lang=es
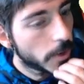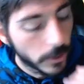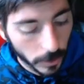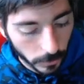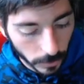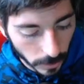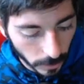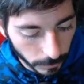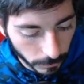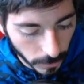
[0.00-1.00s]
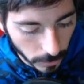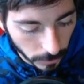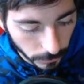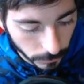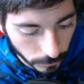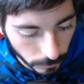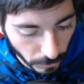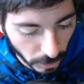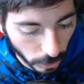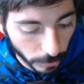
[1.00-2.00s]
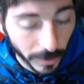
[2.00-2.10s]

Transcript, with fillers: lo va a jugar Lemar. Bueno, lo